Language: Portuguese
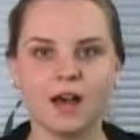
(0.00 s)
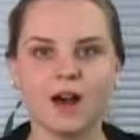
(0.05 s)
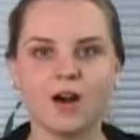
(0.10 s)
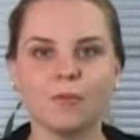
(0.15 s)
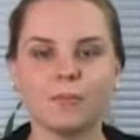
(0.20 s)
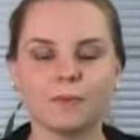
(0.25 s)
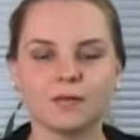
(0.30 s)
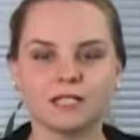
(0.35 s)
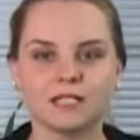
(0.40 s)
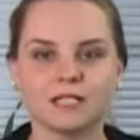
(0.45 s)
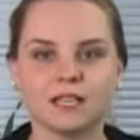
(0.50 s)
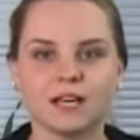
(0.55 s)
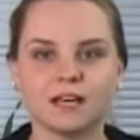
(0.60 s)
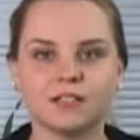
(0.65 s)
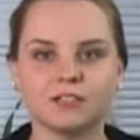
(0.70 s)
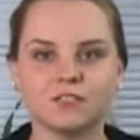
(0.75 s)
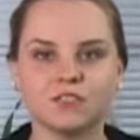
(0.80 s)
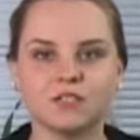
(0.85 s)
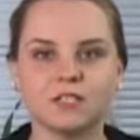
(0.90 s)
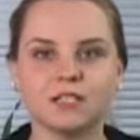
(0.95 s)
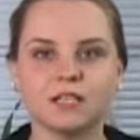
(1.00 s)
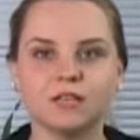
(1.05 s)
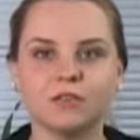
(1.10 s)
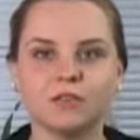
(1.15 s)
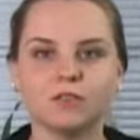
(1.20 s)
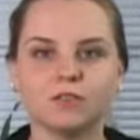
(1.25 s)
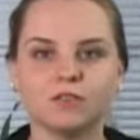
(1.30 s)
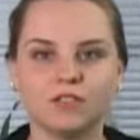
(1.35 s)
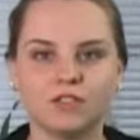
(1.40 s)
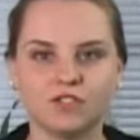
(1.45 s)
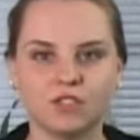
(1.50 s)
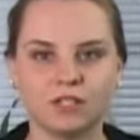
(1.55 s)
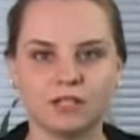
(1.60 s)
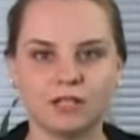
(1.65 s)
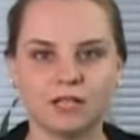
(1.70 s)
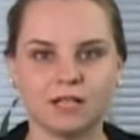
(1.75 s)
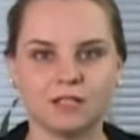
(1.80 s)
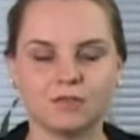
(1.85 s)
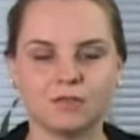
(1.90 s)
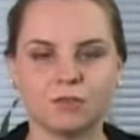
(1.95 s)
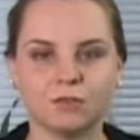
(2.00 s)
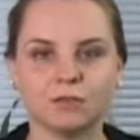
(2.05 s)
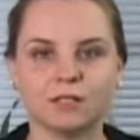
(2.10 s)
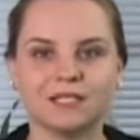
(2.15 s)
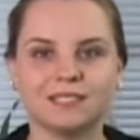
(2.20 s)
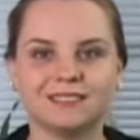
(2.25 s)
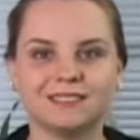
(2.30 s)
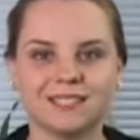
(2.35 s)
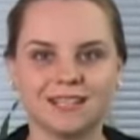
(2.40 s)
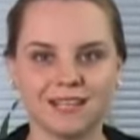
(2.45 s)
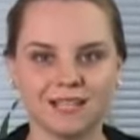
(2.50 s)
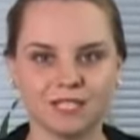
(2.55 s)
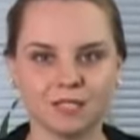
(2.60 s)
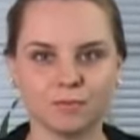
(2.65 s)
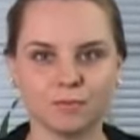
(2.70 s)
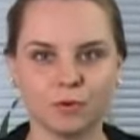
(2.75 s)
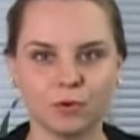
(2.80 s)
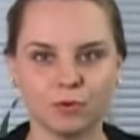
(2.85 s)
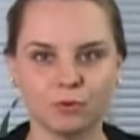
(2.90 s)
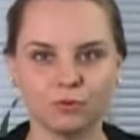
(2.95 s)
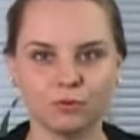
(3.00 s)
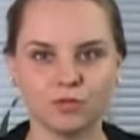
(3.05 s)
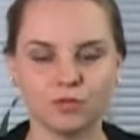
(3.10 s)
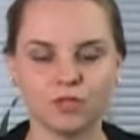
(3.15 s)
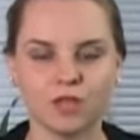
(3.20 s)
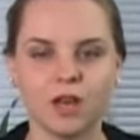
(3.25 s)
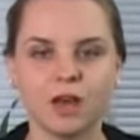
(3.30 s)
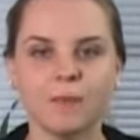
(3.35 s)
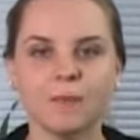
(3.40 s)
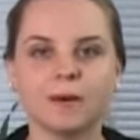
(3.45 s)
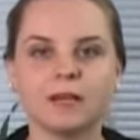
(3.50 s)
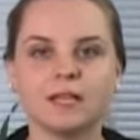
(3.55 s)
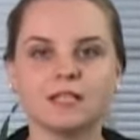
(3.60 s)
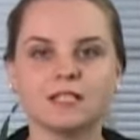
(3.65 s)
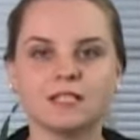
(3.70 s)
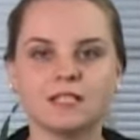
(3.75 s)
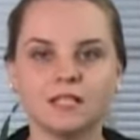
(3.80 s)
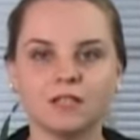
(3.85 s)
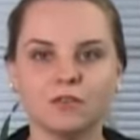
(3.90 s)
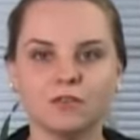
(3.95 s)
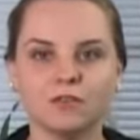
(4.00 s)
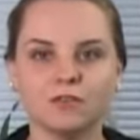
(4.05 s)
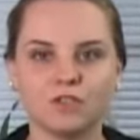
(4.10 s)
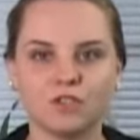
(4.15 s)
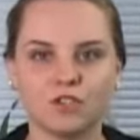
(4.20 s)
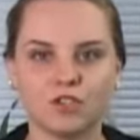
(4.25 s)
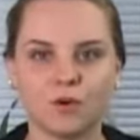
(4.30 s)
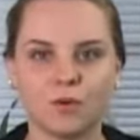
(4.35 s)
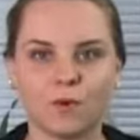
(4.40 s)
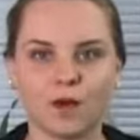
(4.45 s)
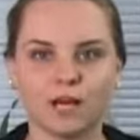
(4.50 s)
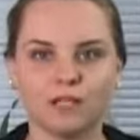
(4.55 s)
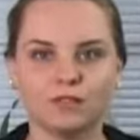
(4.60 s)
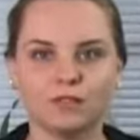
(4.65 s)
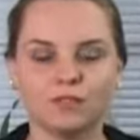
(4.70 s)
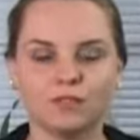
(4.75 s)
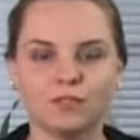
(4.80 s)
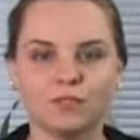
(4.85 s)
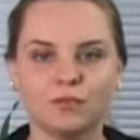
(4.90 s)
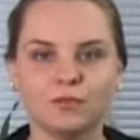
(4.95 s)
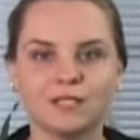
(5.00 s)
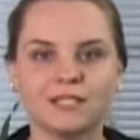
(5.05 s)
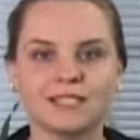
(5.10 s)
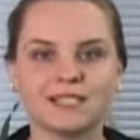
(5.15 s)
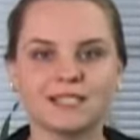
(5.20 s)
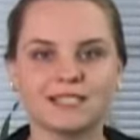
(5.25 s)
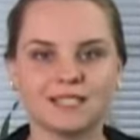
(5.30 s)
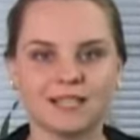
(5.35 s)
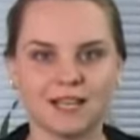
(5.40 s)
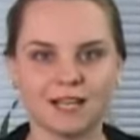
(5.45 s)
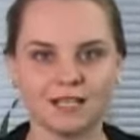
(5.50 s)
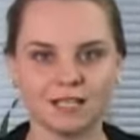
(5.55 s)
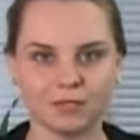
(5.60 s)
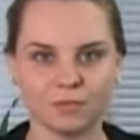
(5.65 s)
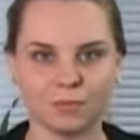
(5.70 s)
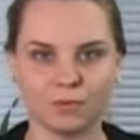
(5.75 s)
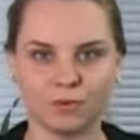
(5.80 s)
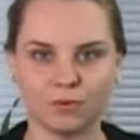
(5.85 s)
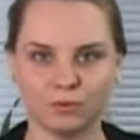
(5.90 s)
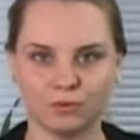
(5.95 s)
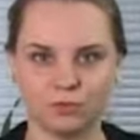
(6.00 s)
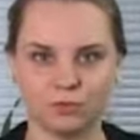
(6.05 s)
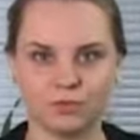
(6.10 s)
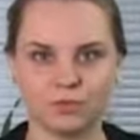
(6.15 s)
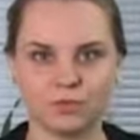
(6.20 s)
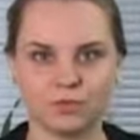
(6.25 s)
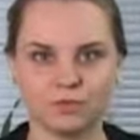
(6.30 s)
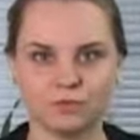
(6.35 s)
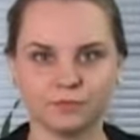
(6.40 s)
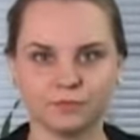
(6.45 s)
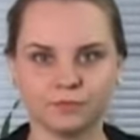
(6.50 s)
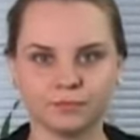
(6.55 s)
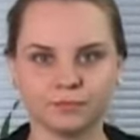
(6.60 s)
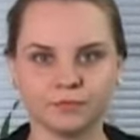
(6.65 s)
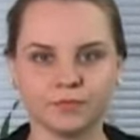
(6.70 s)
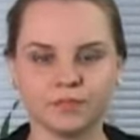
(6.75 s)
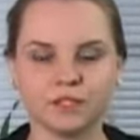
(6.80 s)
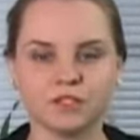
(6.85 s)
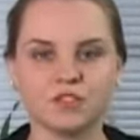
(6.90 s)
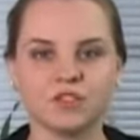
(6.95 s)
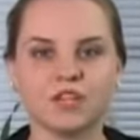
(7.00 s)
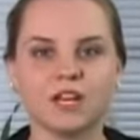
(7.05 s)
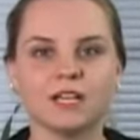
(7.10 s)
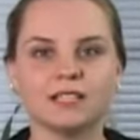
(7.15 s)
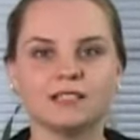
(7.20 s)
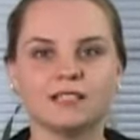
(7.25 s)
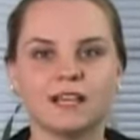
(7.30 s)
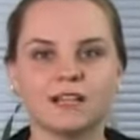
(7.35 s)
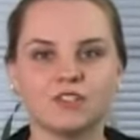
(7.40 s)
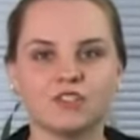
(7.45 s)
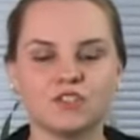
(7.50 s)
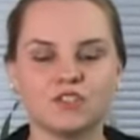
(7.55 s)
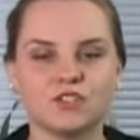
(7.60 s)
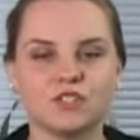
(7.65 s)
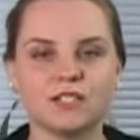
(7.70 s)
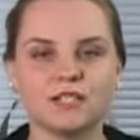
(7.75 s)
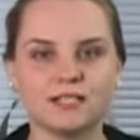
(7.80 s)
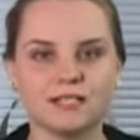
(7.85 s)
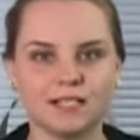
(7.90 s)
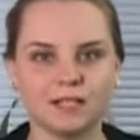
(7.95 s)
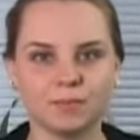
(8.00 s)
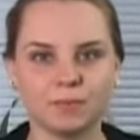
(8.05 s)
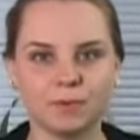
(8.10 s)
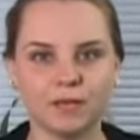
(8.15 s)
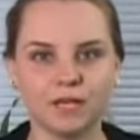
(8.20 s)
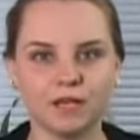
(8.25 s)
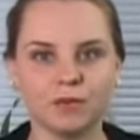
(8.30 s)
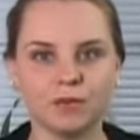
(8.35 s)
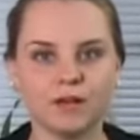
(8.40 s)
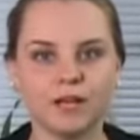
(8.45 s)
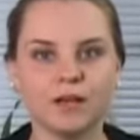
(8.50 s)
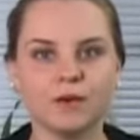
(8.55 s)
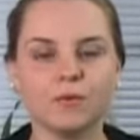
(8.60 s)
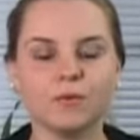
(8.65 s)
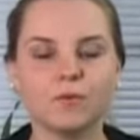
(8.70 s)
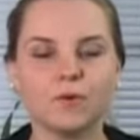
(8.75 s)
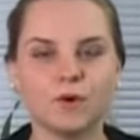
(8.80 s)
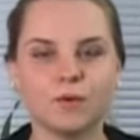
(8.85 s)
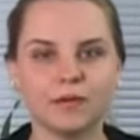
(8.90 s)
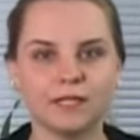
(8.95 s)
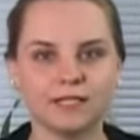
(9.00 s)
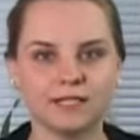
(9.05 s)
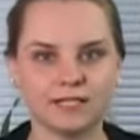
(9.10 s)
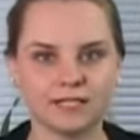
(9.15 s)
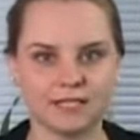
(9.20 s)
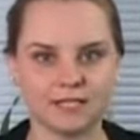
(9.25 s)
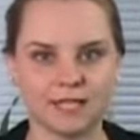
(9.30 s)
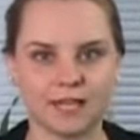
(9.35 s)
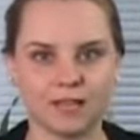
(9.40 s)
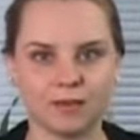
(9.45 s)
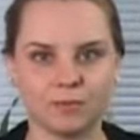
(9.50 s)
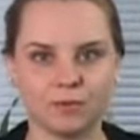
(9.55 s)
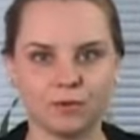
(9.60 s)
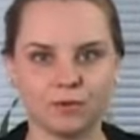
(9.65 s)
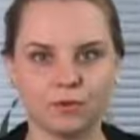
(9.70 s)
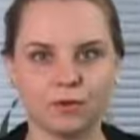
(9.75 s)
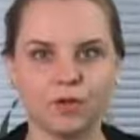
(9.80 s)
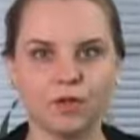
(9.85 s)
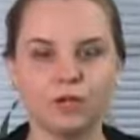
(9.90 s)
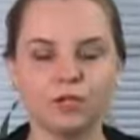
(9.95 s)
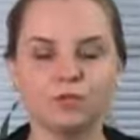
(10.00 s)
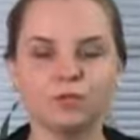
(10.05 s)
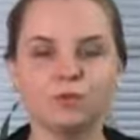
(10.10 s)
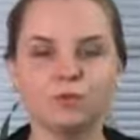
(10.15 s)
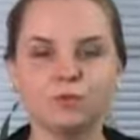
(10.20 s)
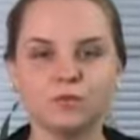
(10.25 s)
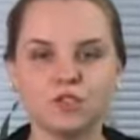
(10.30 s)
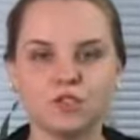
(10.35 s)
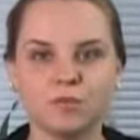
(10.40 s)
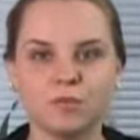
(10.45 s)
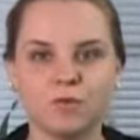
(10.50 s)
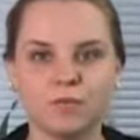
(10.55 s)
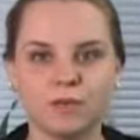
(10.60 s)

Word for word: ao passar de 123,3 pontos para 124,6 pontos. Já a taxa de desemprego recuou em dezembro. No último